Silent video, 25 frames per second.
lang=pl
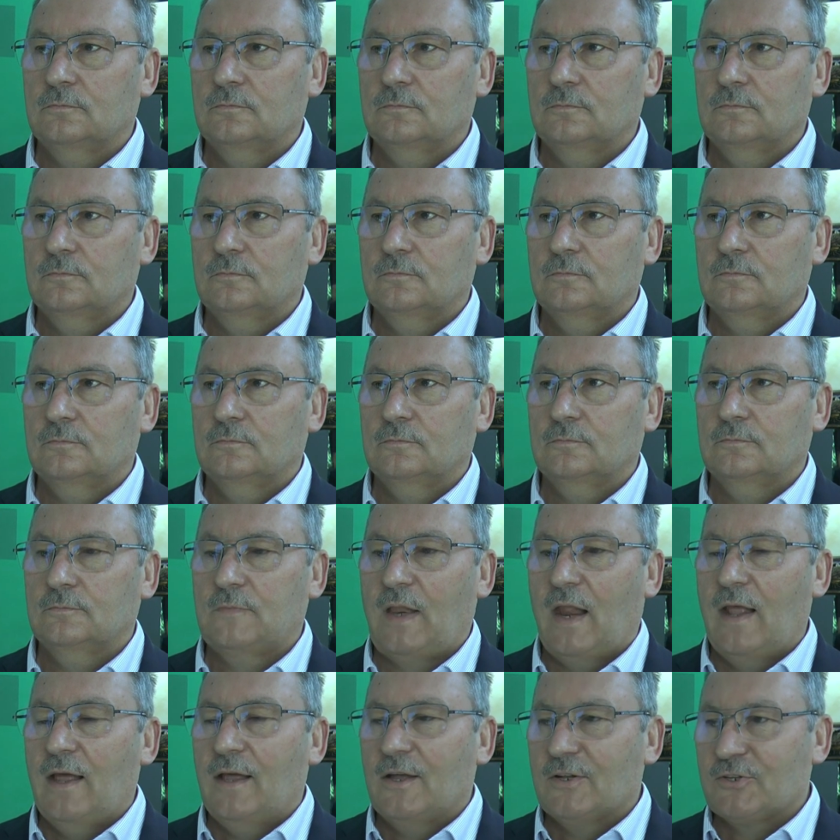wnoszą?
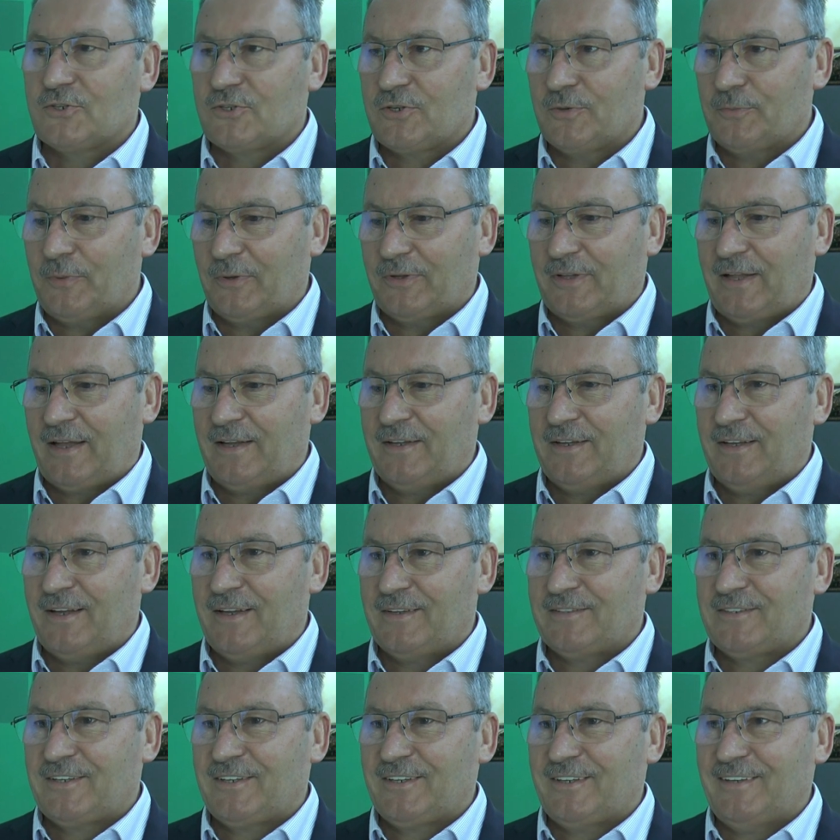trzy
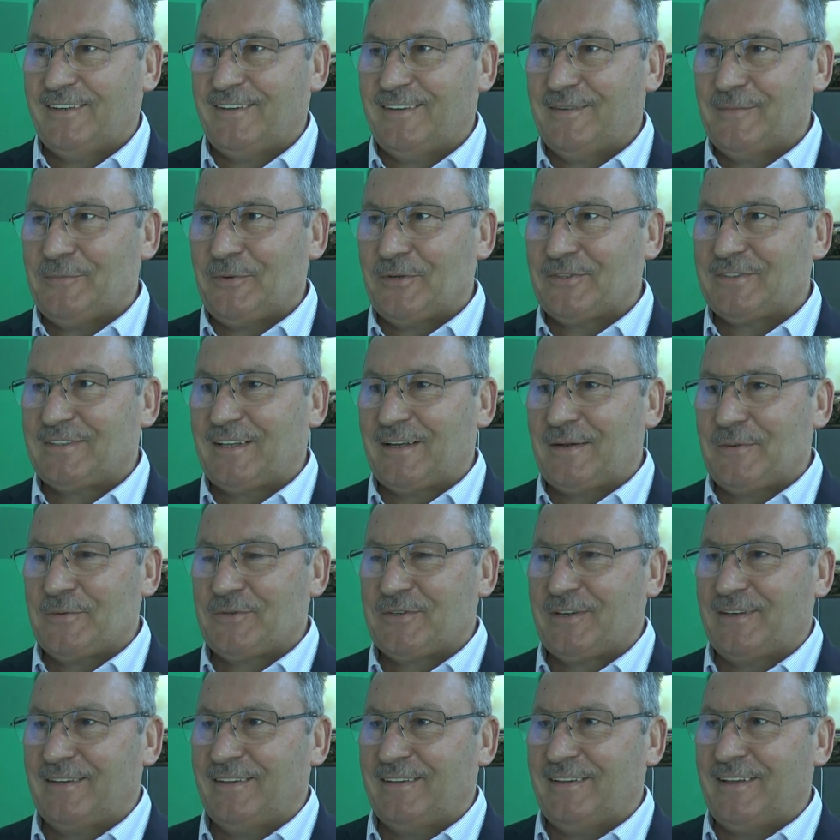pytania, e, postaram
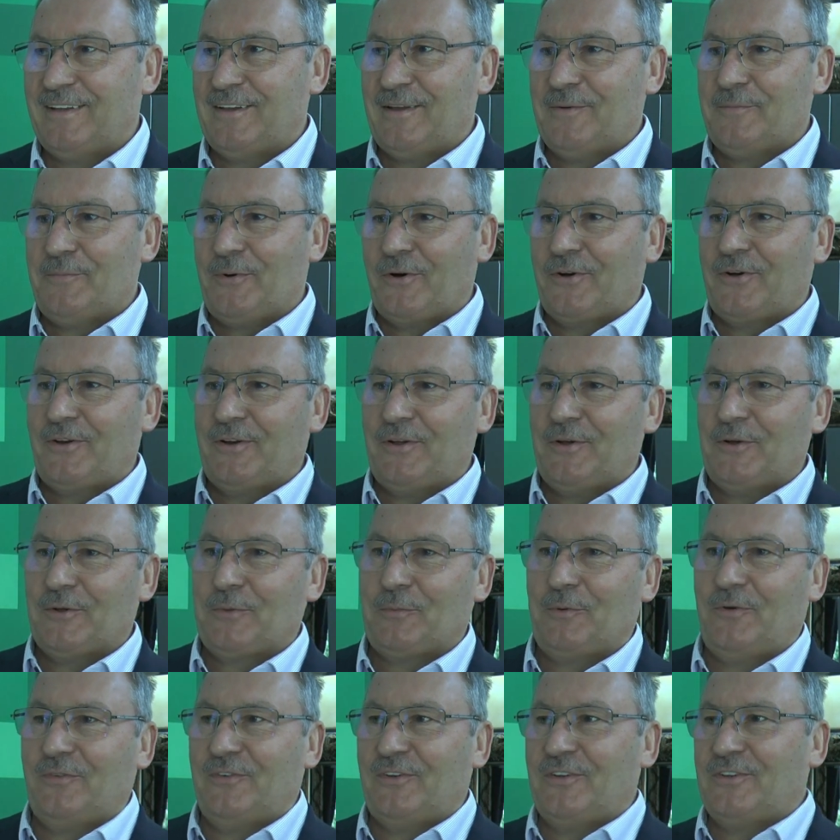się na nie po kolei
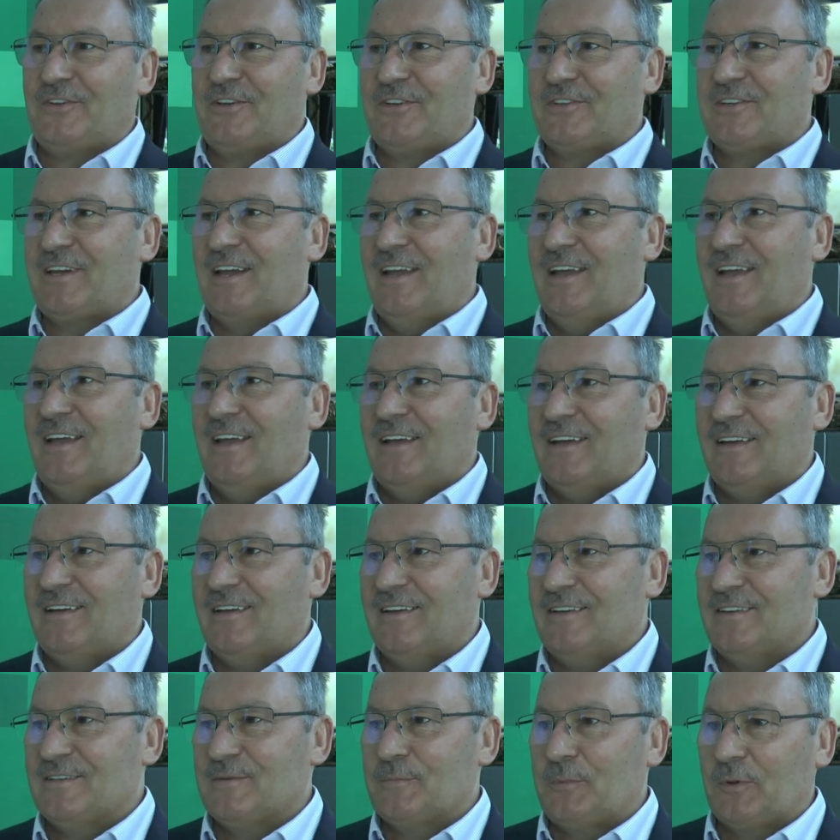odpowiedzieć.
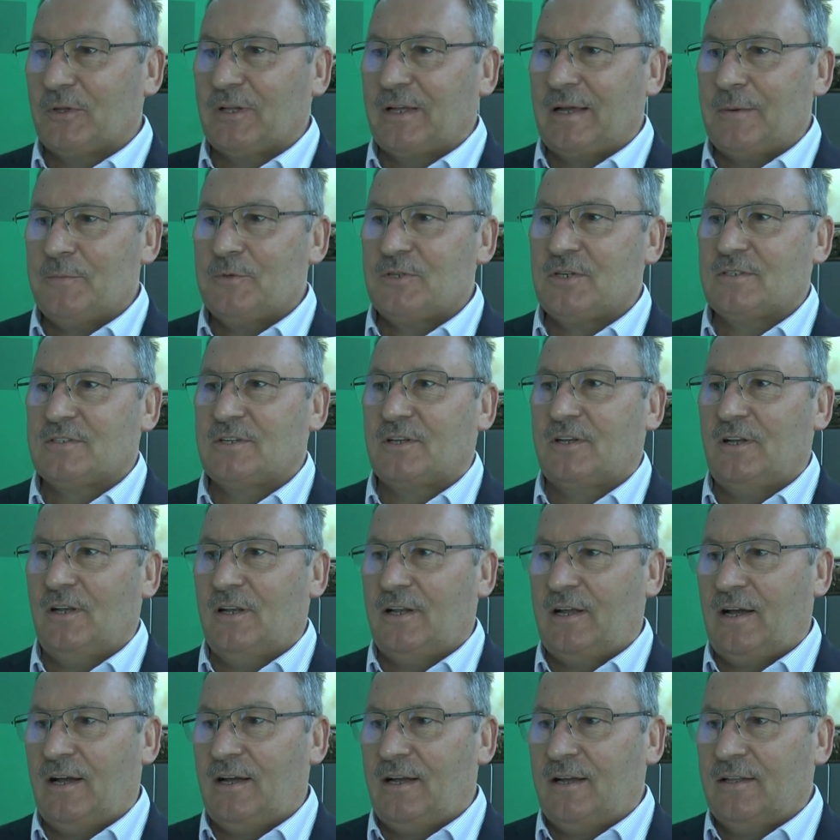E, spotykamy się co
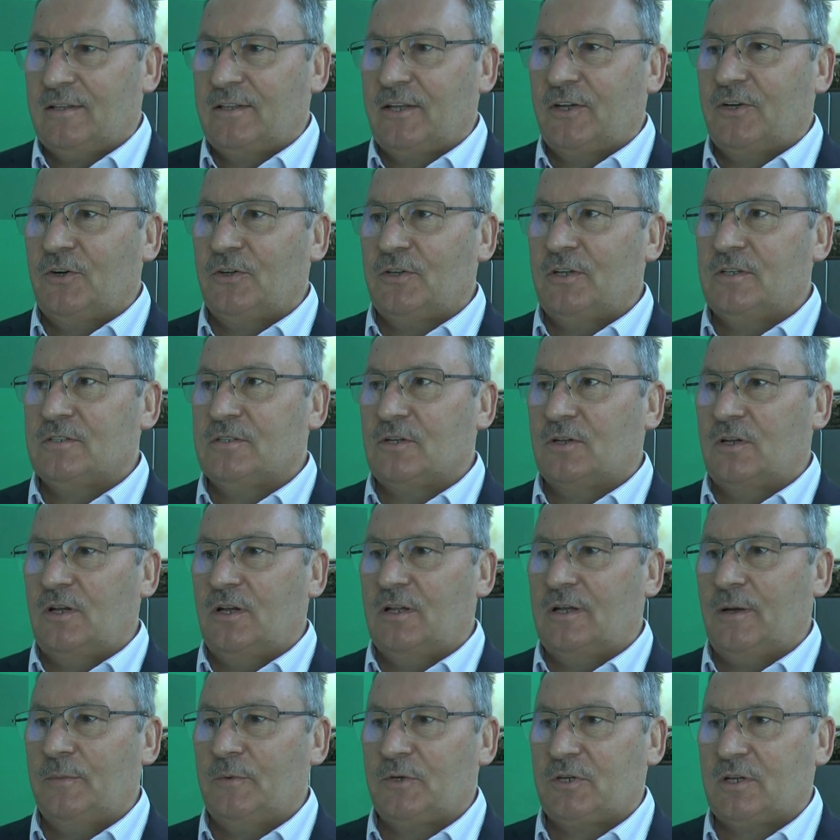kilka tygodni, co
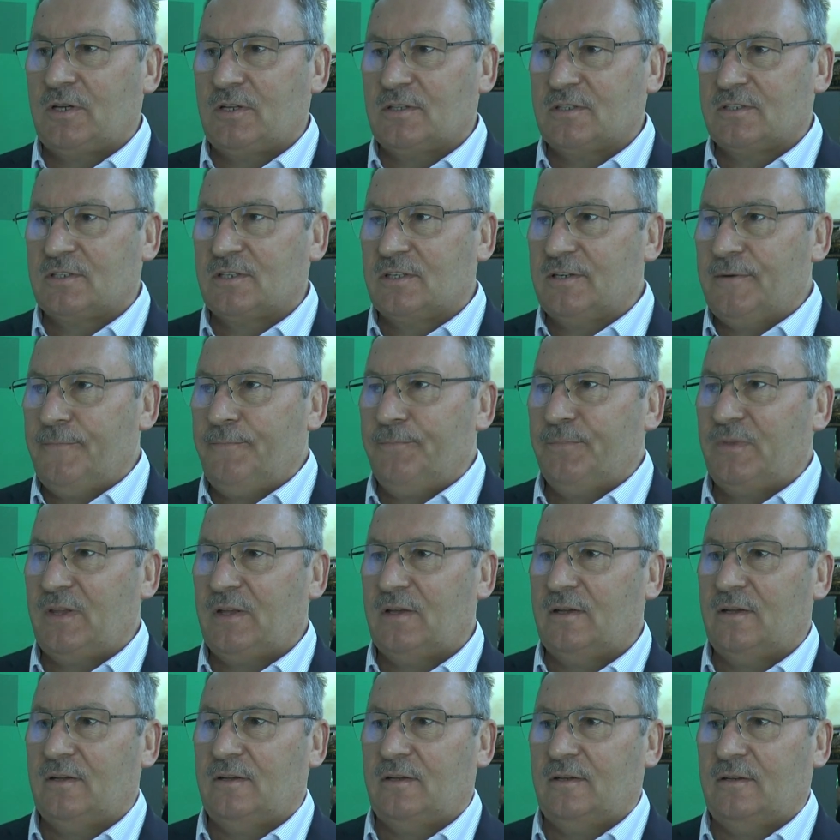kilka miesięcy.
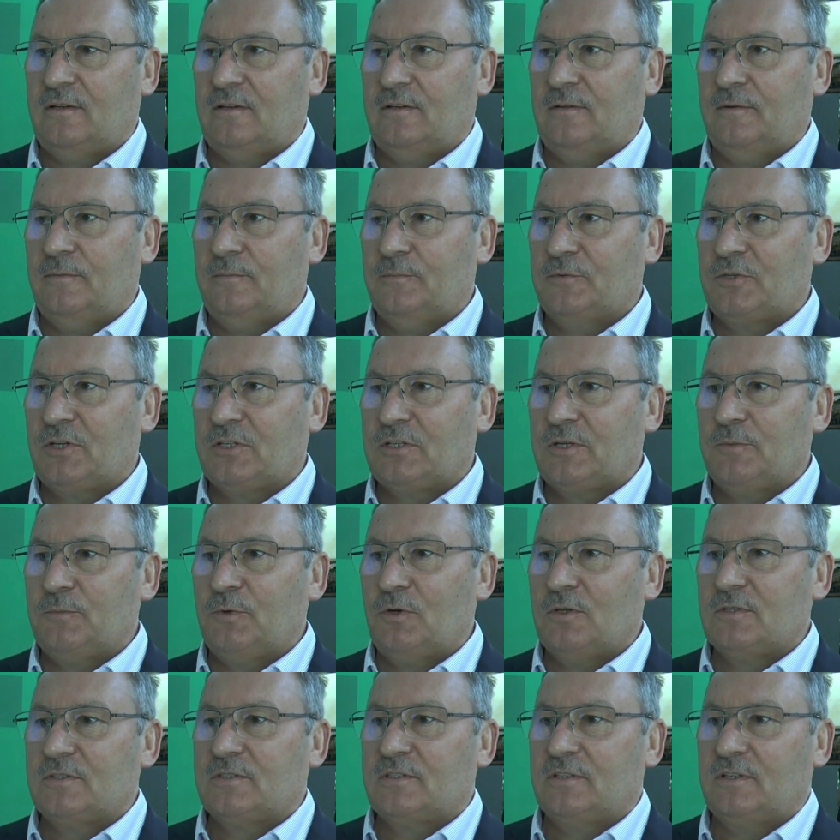E,
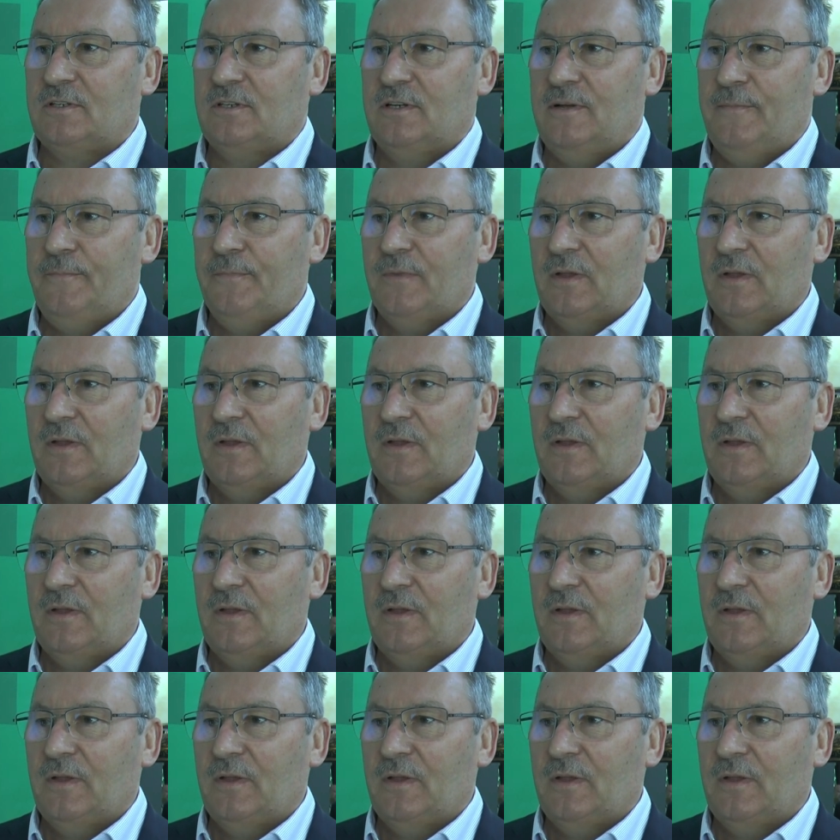przedsiębiorcy